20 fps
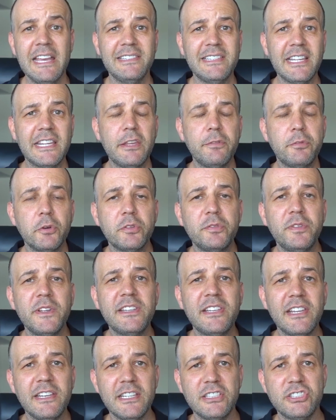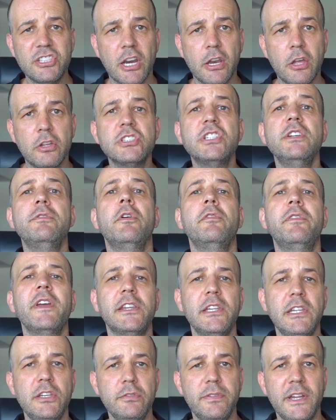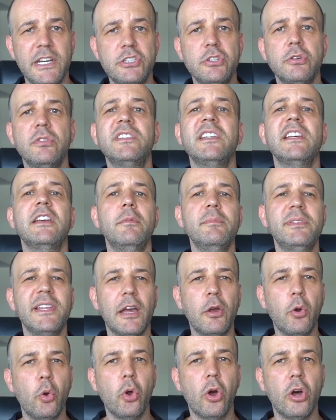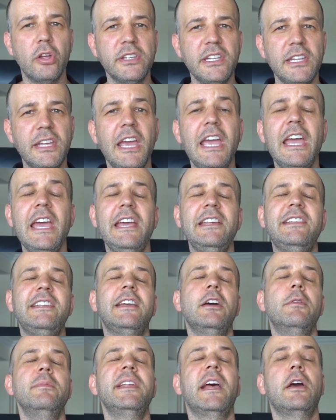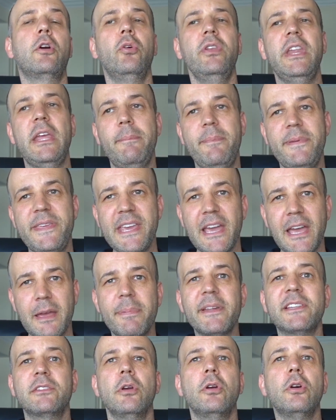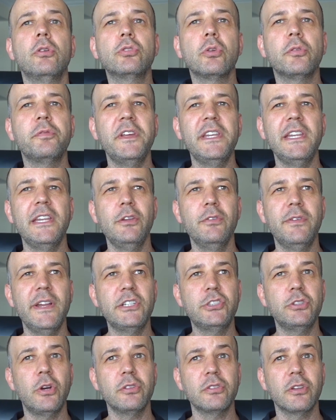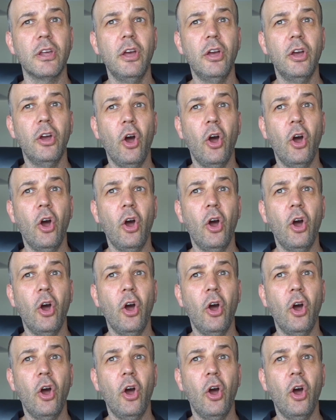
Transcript: C'est qu'il faut se fixer des challenges, il faut faire des nouvelles choses, c'est comme ça qu'on grandit, et c'est comme ça qu'on est bien, parce que quand on fait des nouvelles choses,